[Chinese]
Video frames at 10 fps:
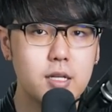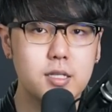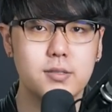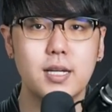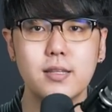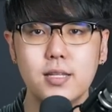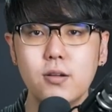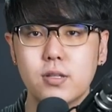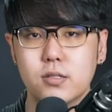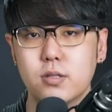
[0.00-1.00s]
早餐
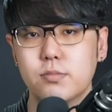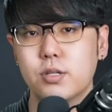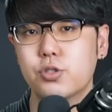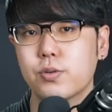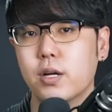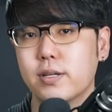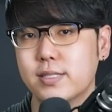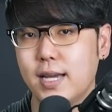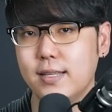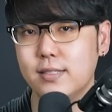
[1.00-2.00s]
到底算不算重要的一
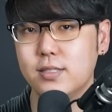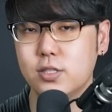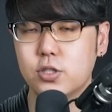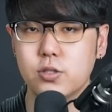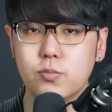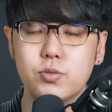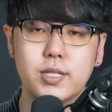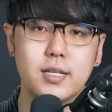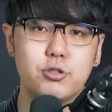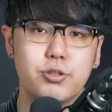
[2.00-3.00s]
餐？其实目
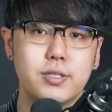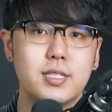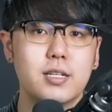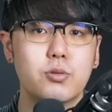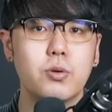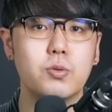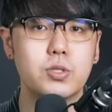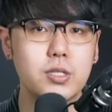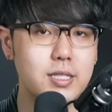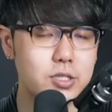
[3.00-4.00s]
前学界对于
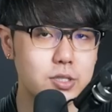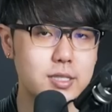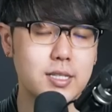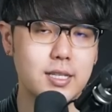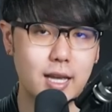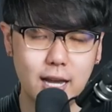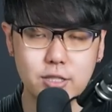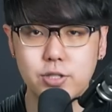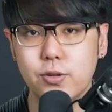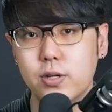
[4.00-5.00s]
这件事情也还
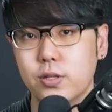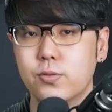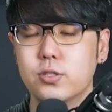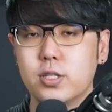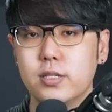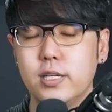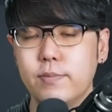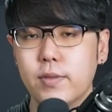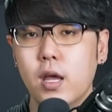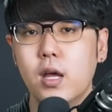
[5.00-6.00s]
是有很多的争议。